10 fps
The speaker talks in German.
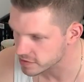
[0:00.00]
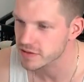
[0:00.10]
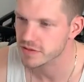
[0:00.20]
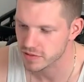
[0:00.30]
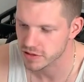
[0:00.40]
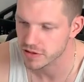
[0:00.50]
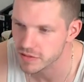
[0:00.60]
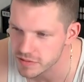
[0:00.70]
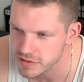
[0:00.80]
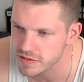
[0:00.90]
Was
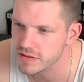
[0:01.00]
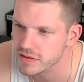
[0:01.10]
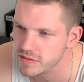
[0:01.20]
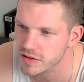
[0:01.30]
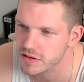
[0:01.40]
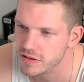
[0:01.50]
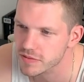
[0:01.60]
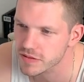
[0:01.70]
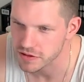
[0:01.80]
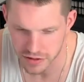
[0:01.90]
überhaupt? Was
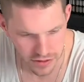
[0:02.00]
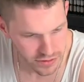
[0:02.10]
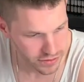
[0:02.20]
überhaupt? Okay.